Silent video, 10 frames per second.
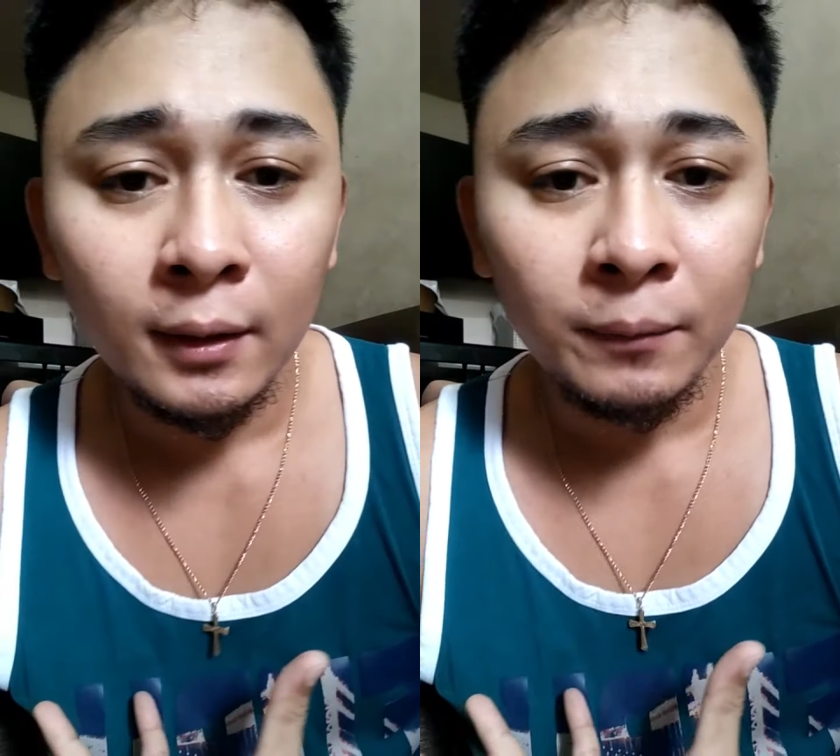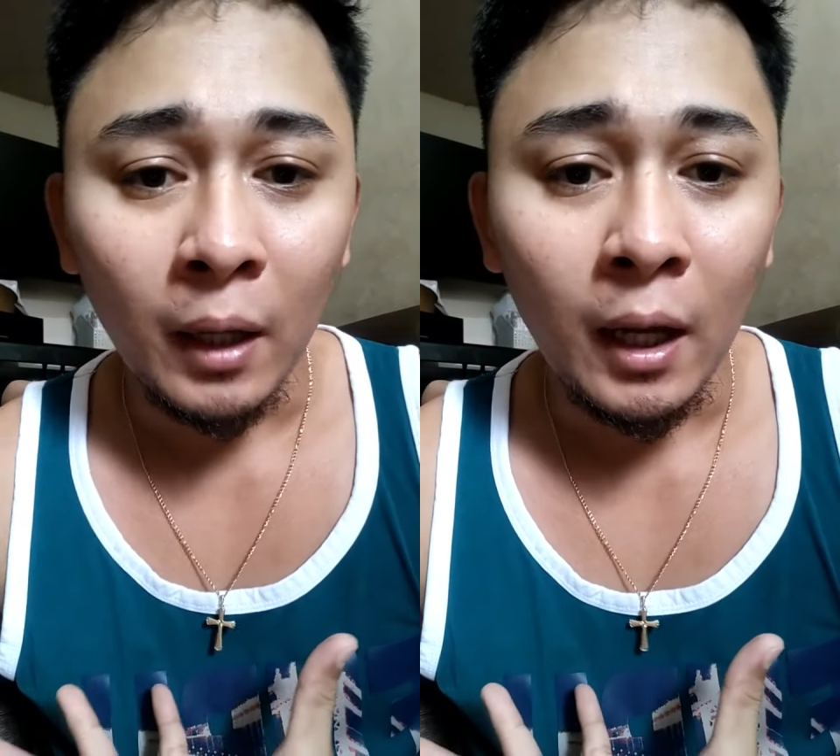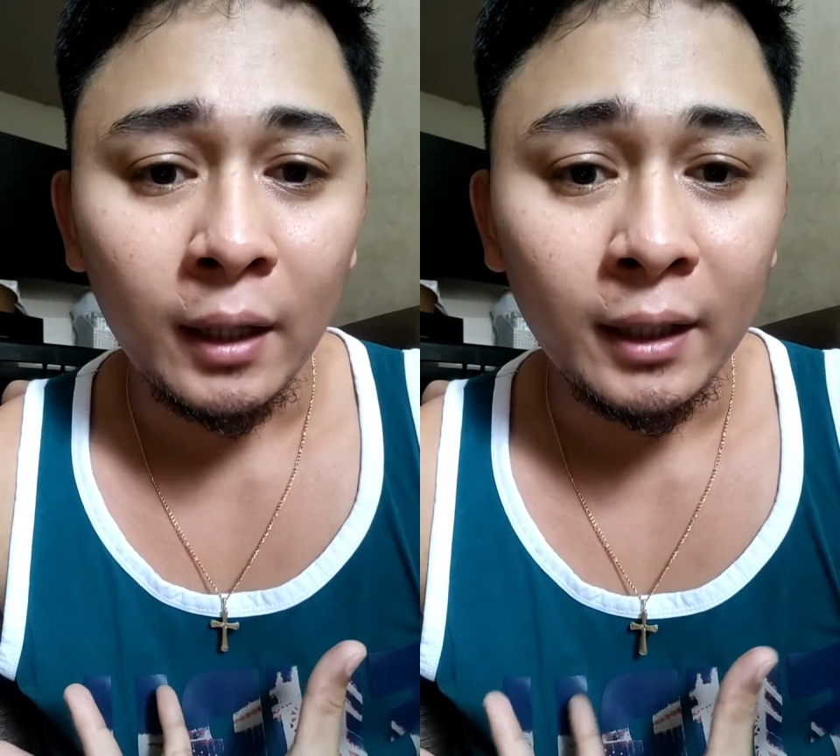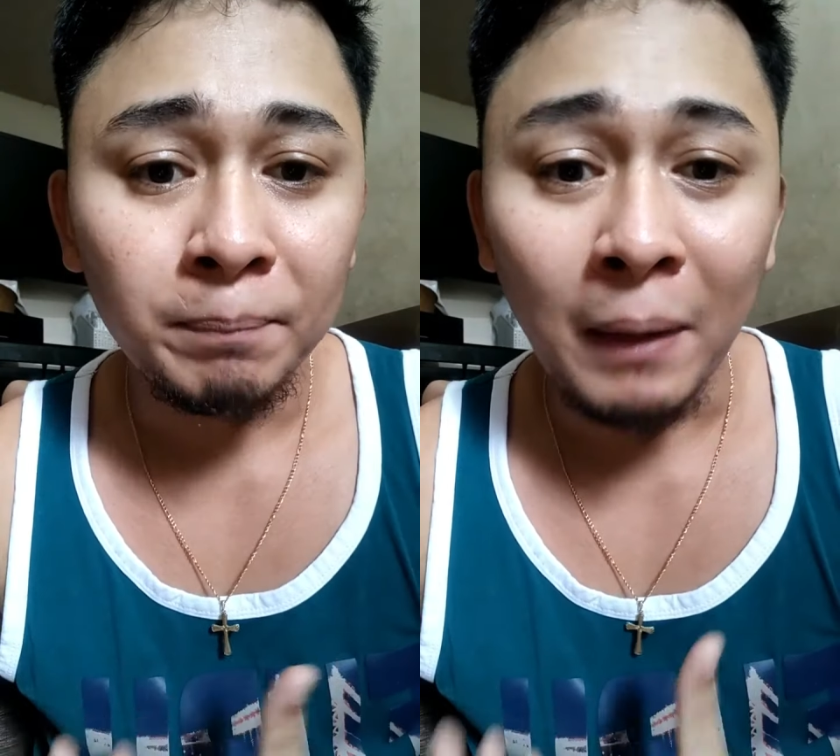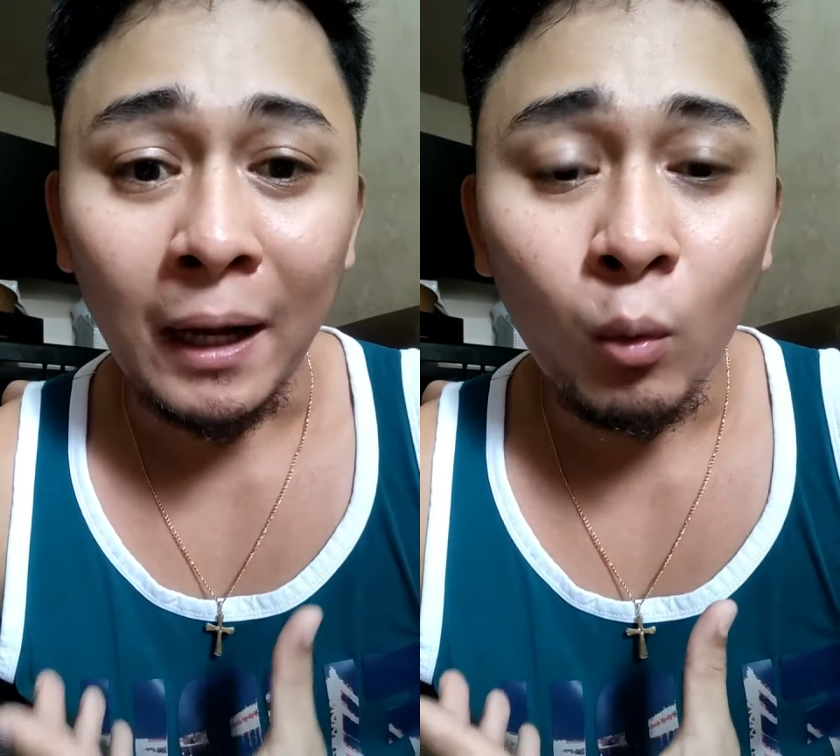uh,
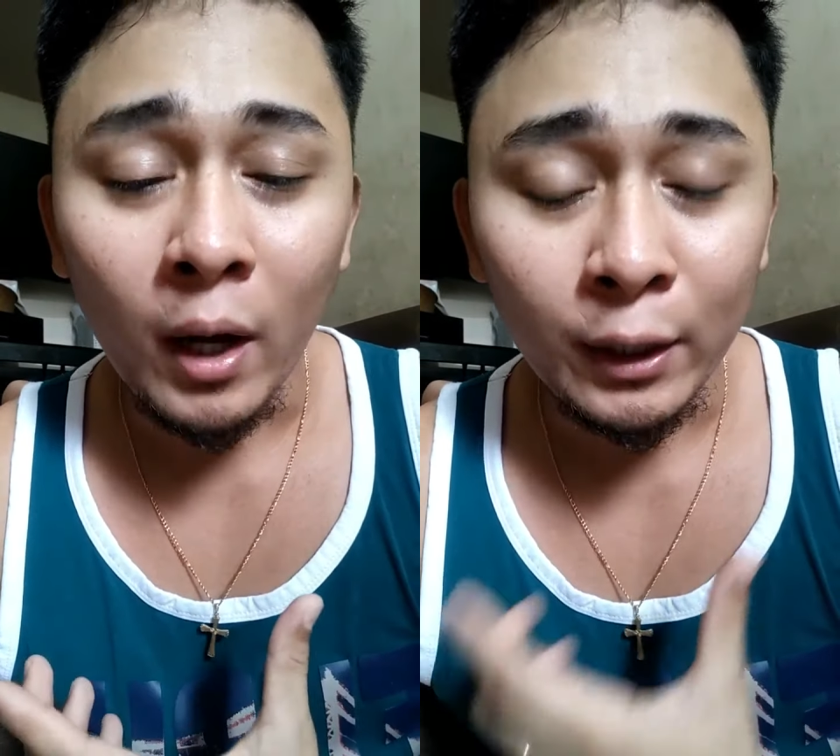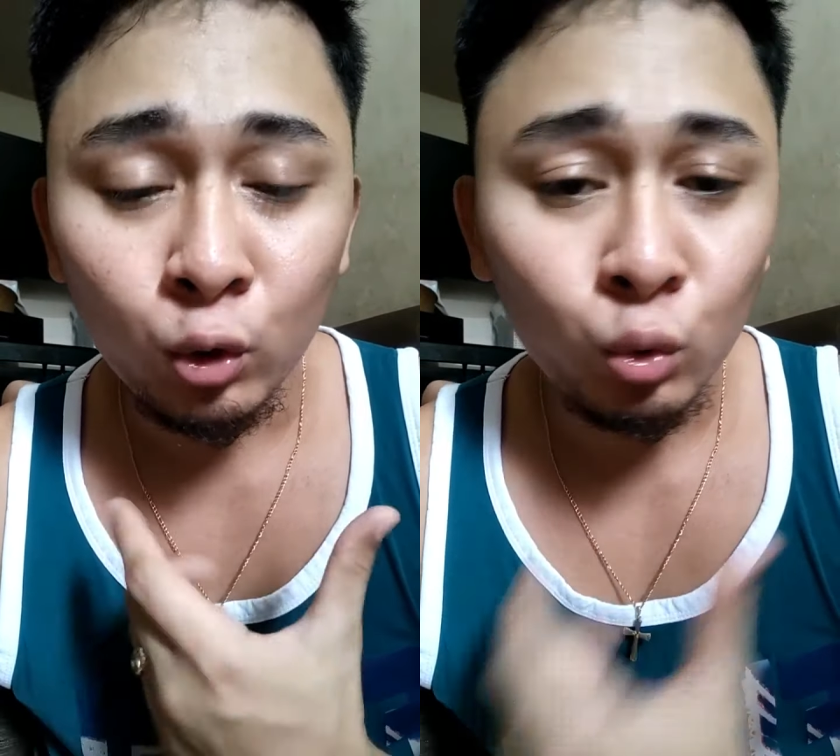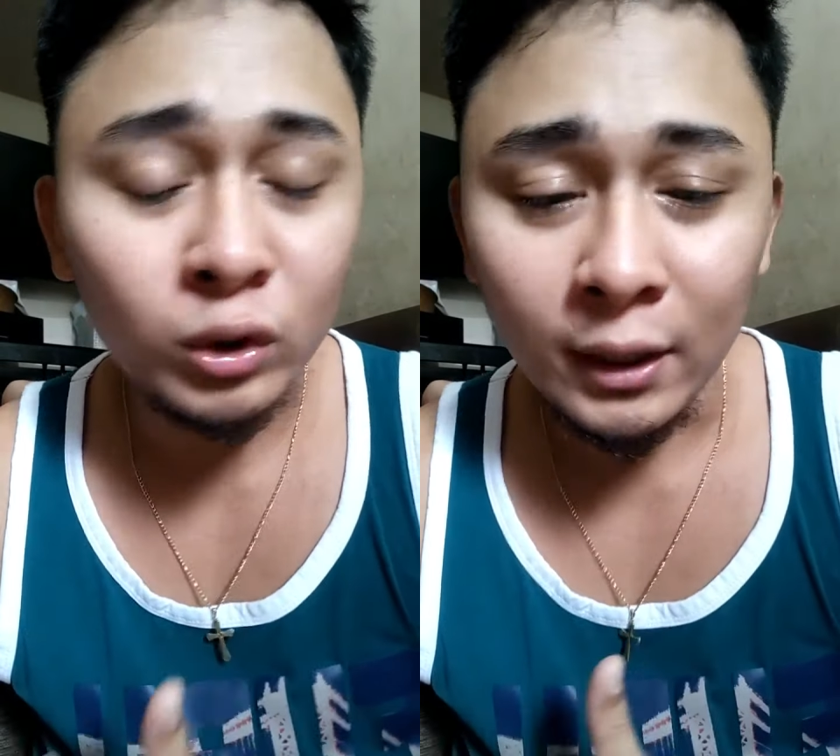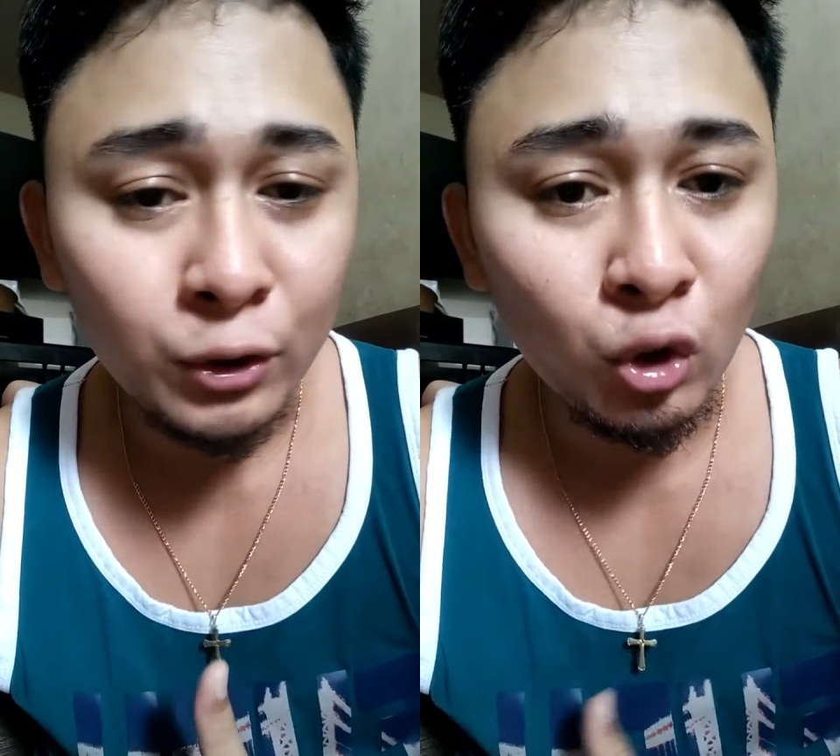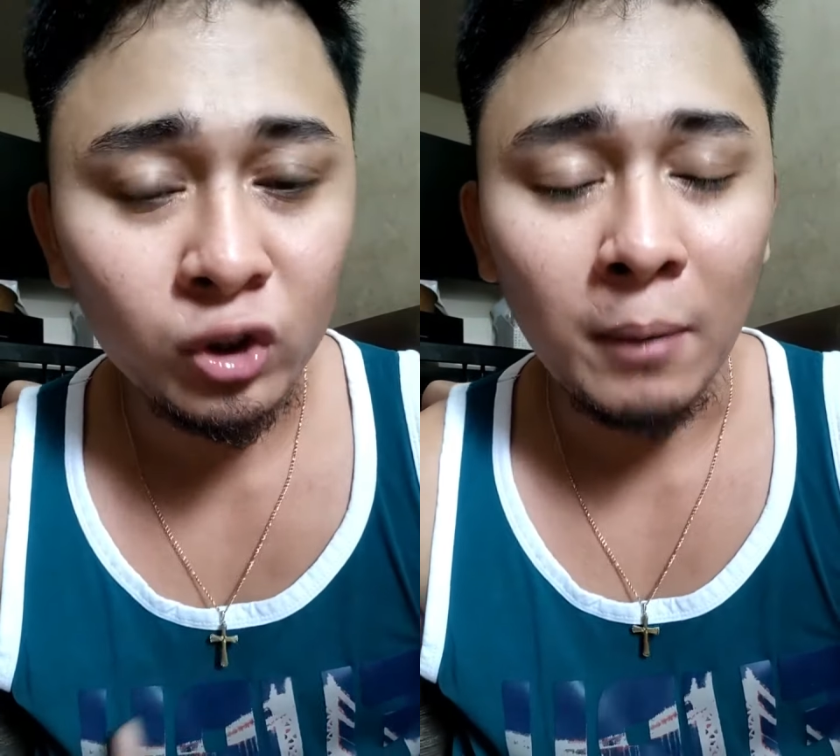nagpagawa inutusan
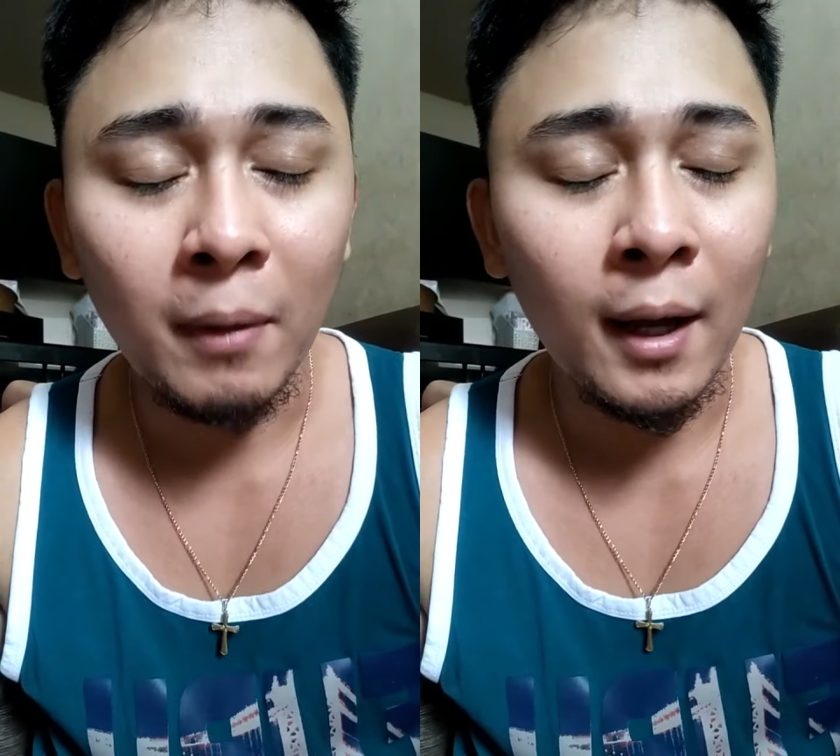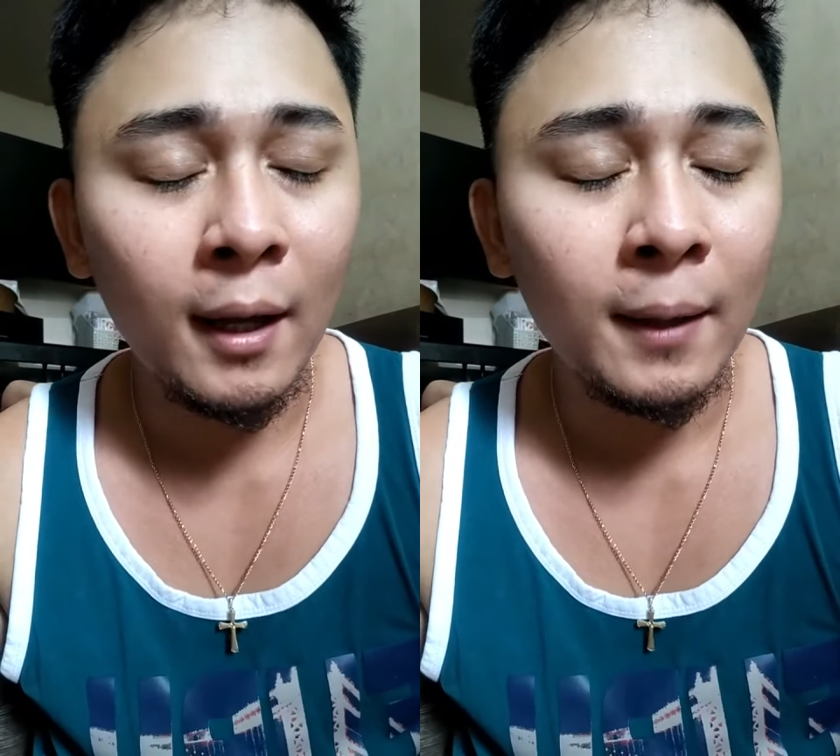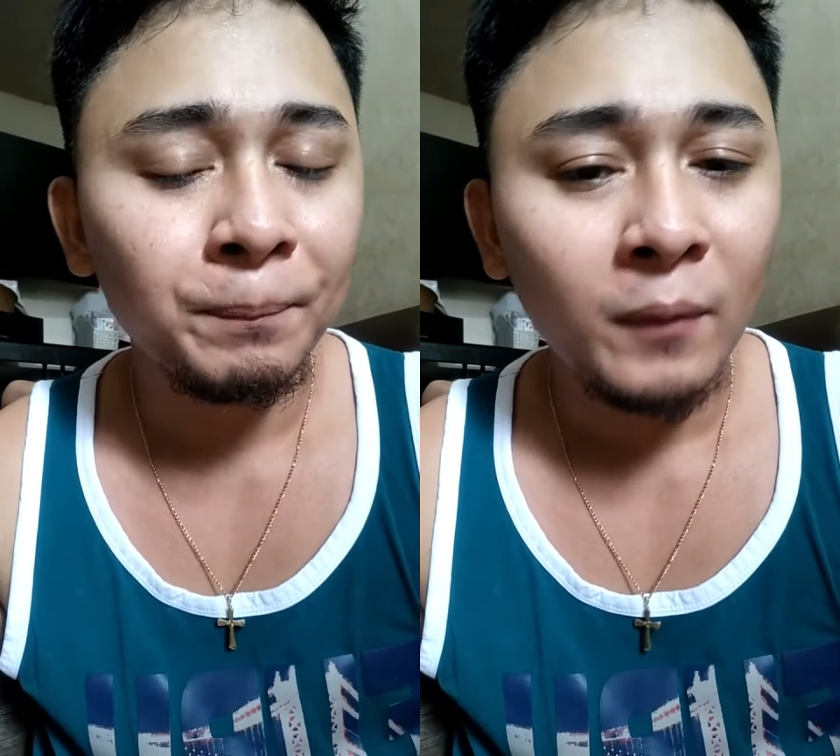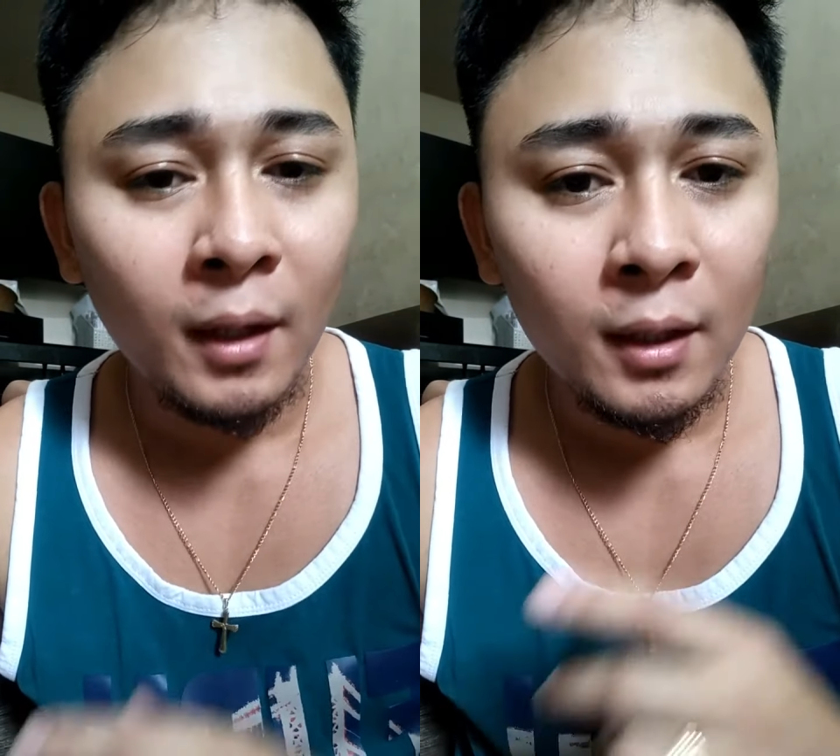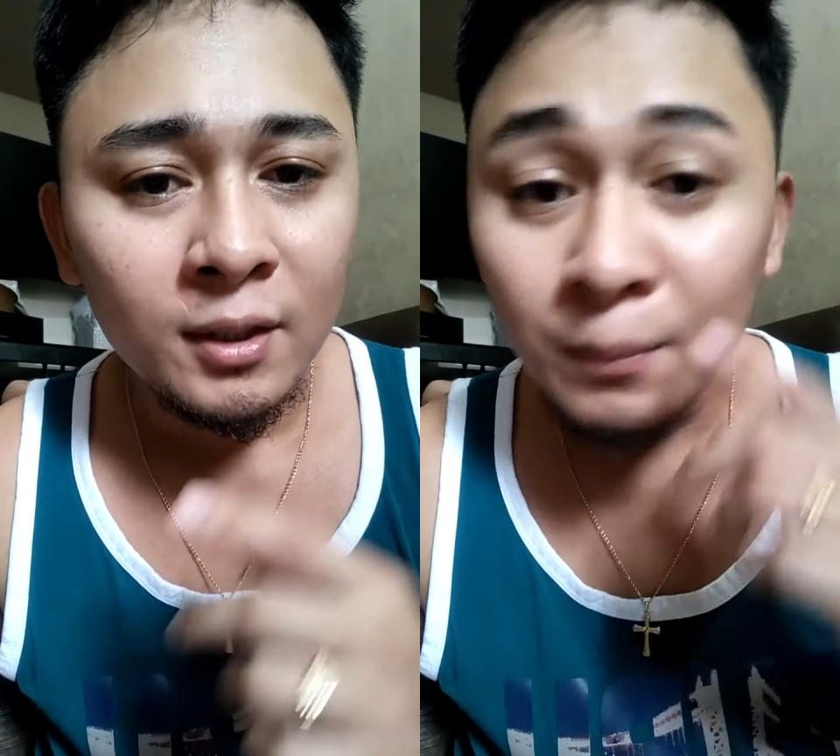ng Diyos Ama si